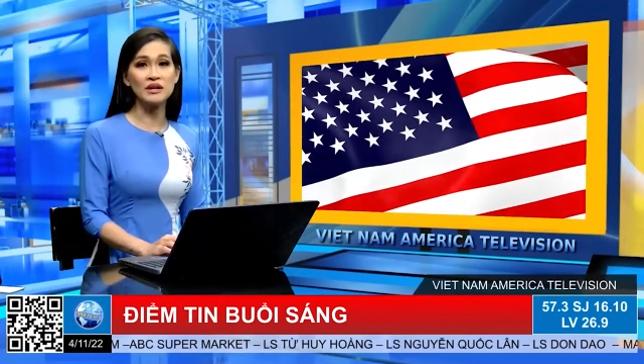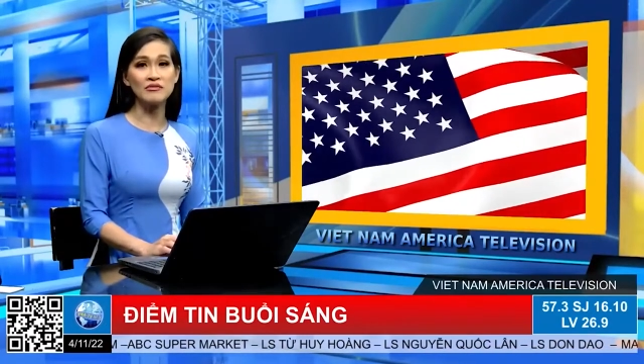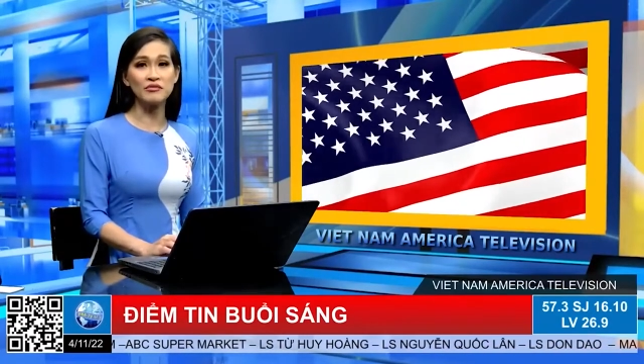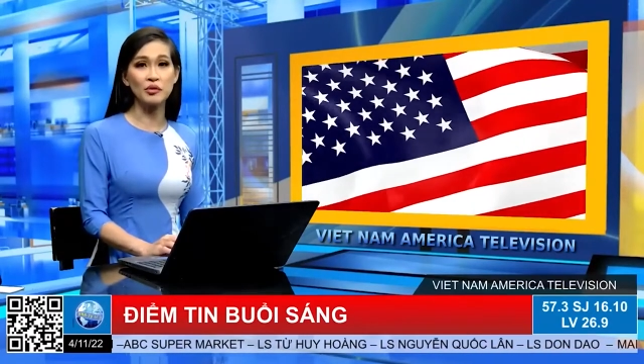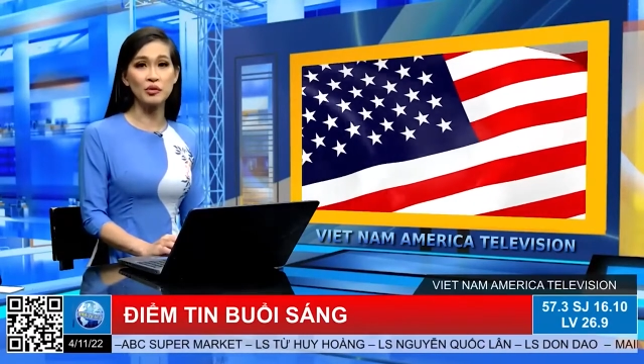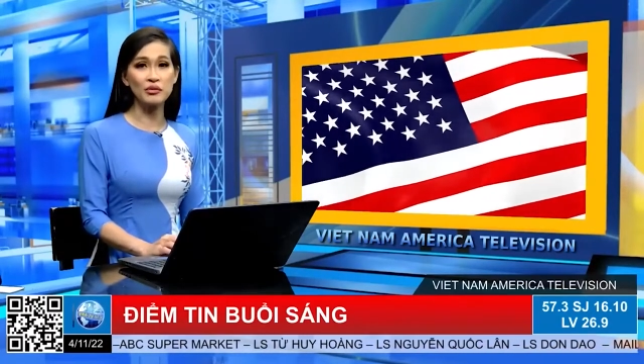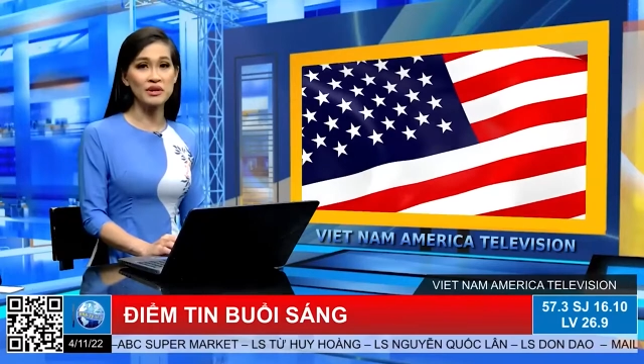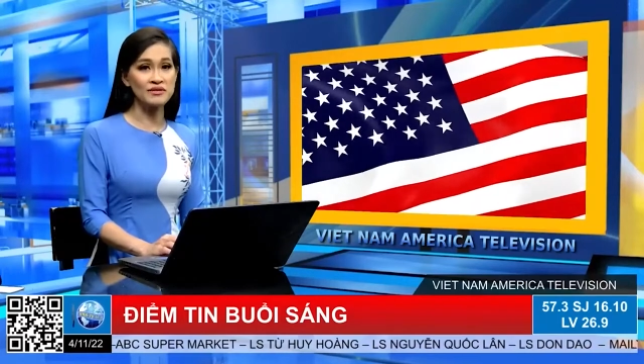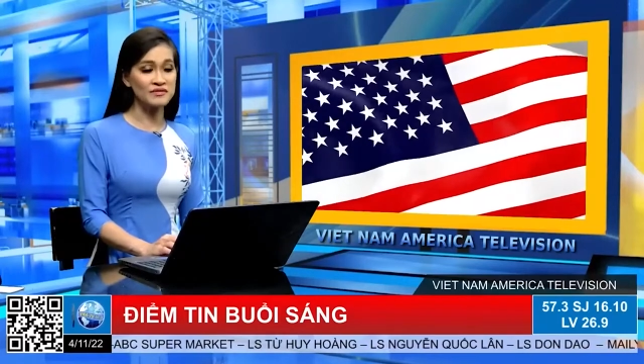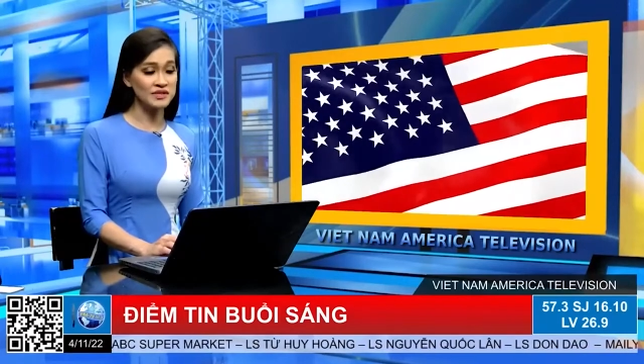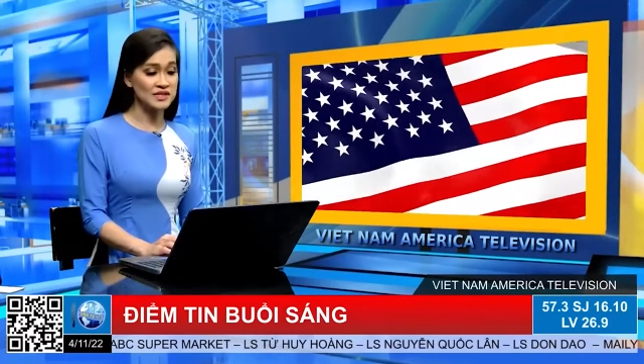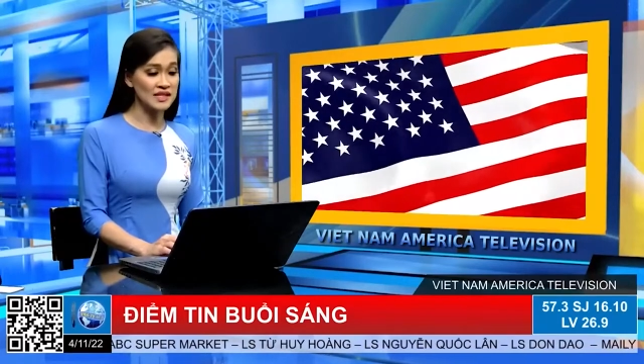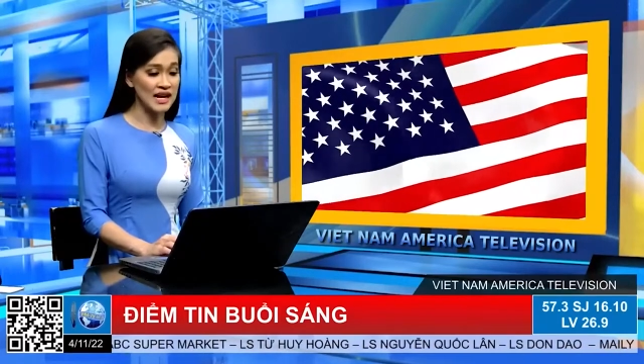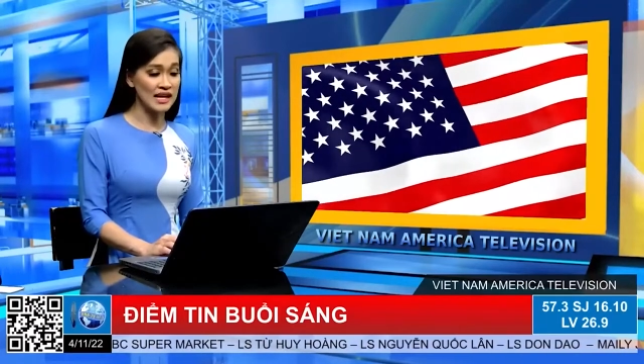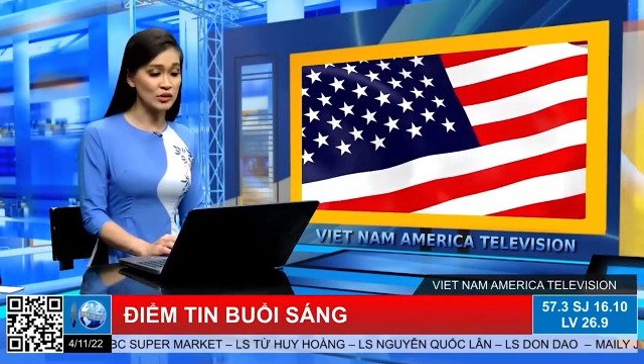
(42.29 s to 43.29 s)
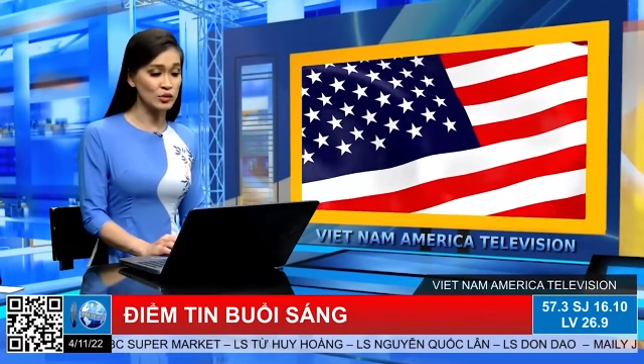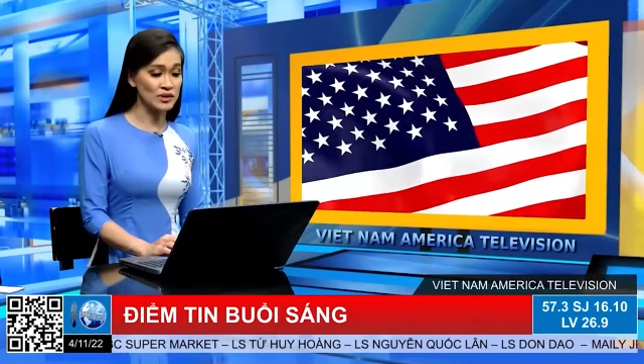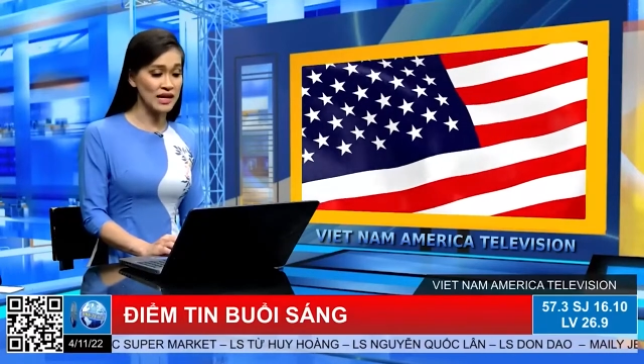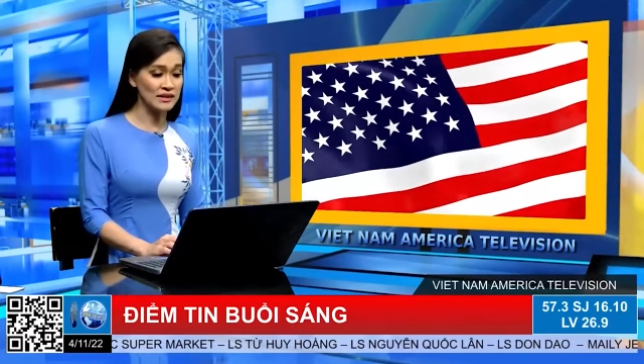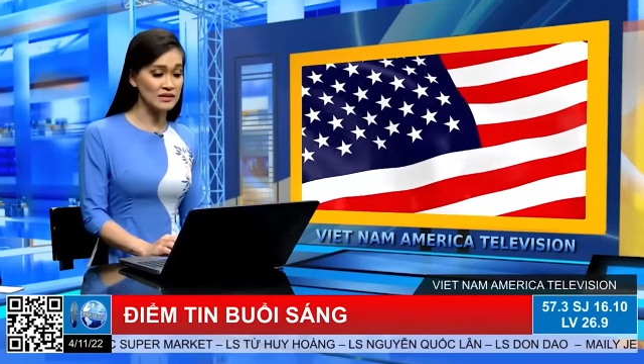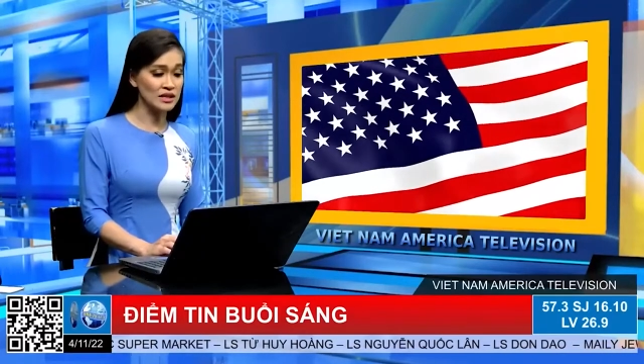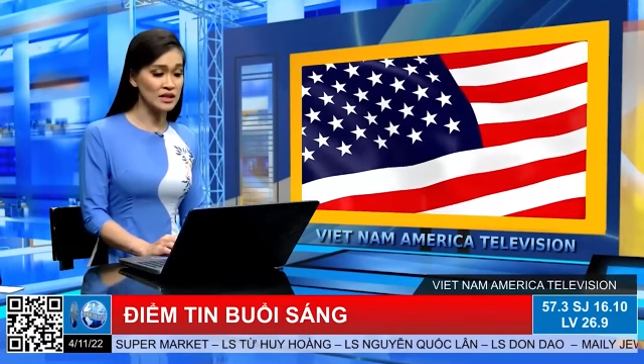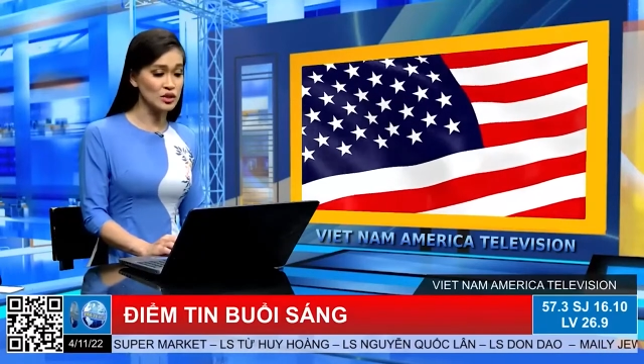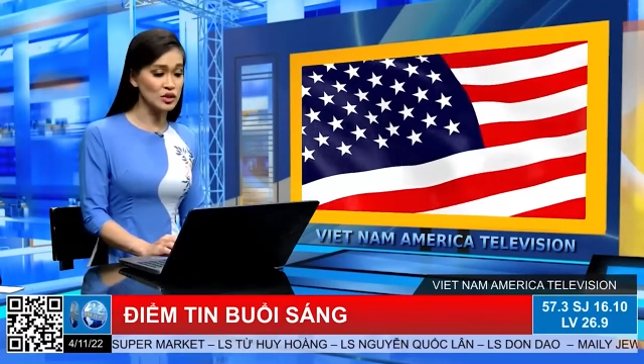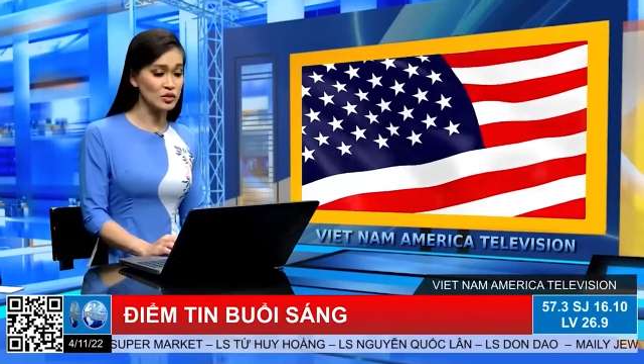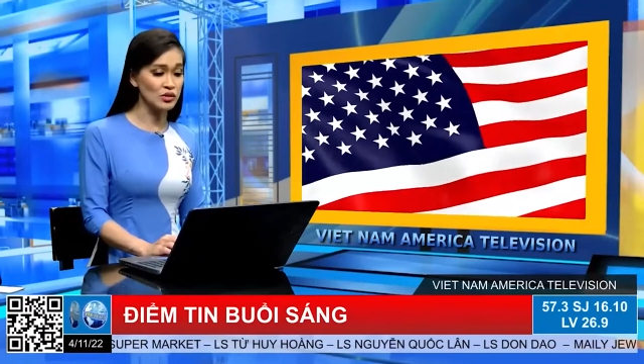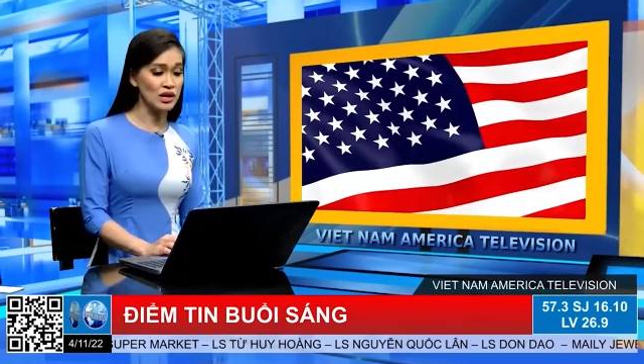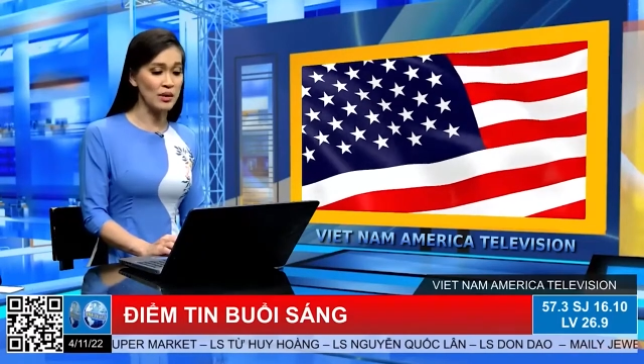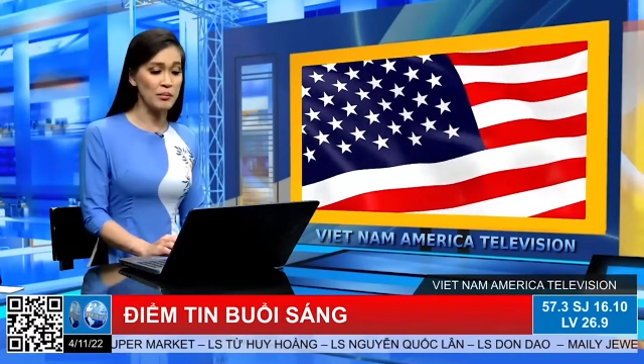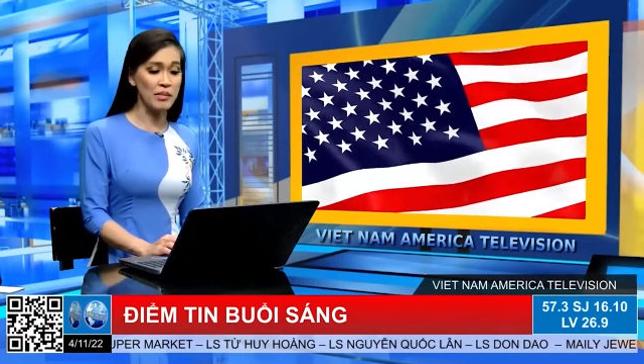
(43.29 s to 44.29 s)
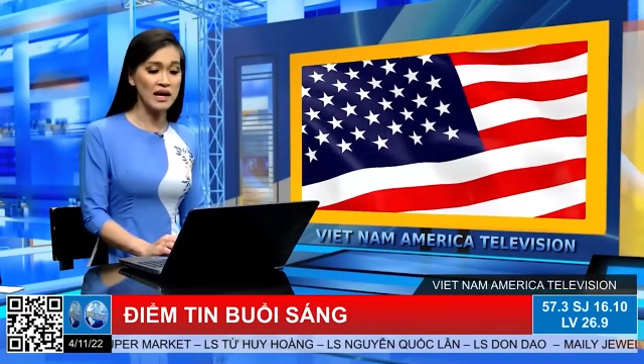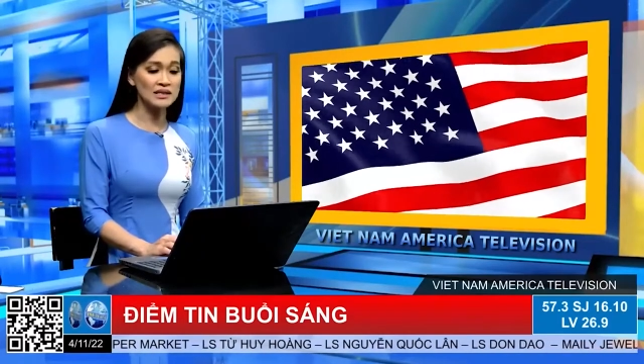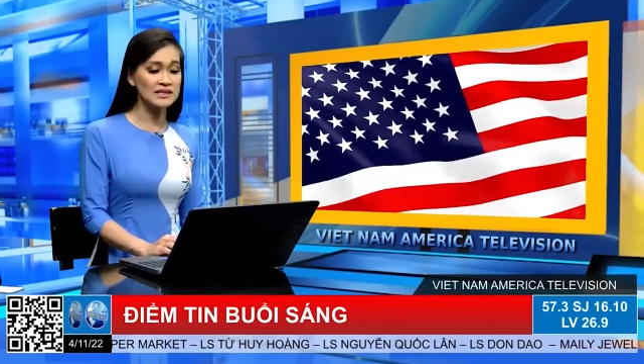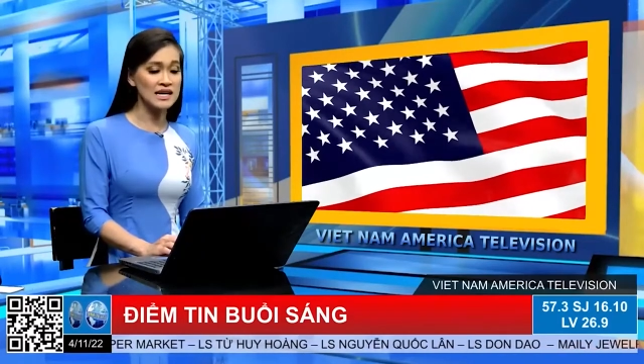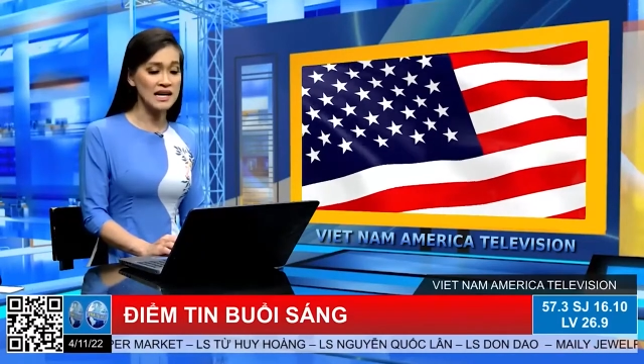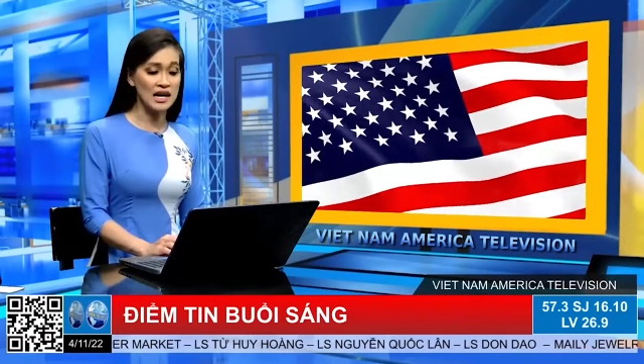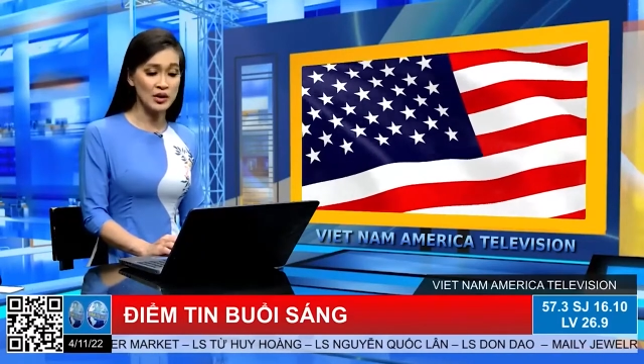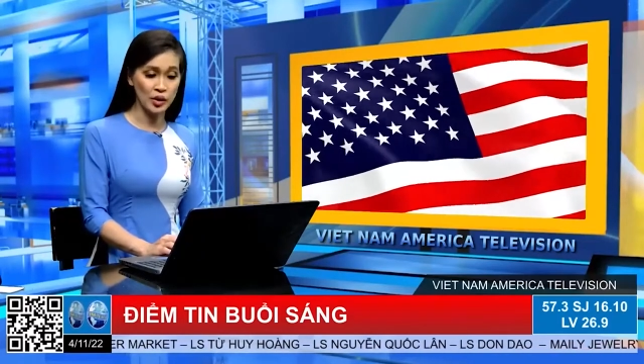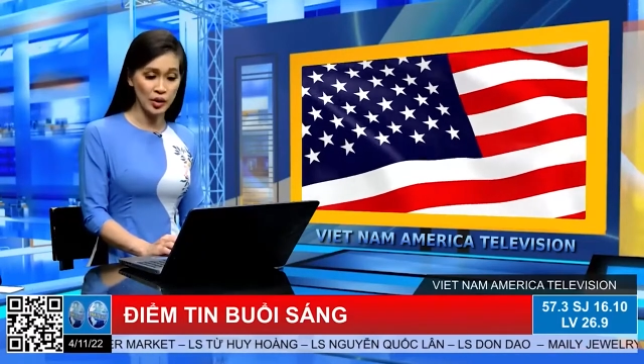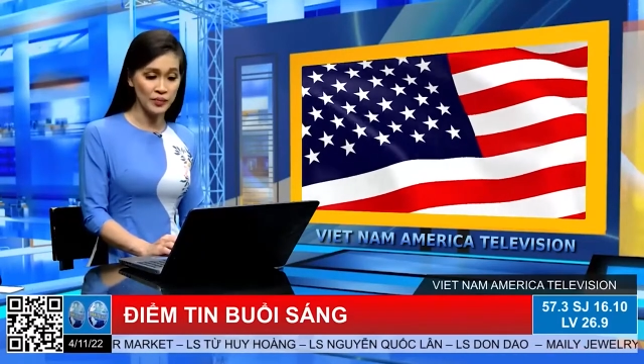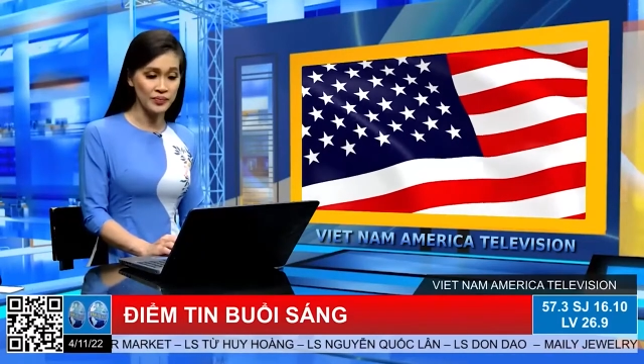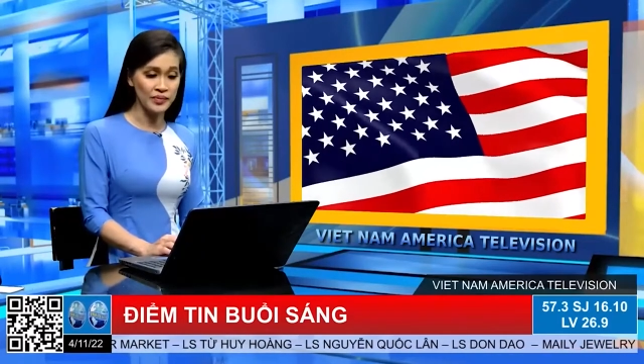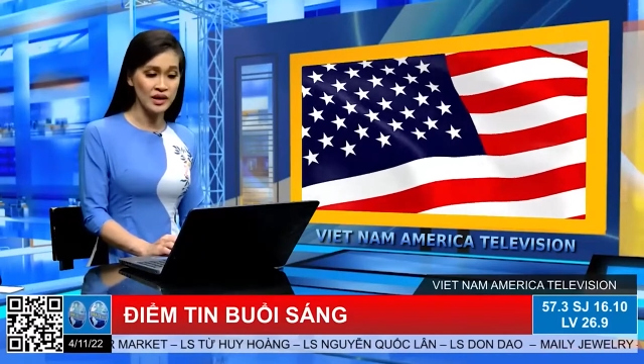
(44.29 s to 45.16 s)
thành phố Riverside thuộc đảng Dân chủ là Mark Takano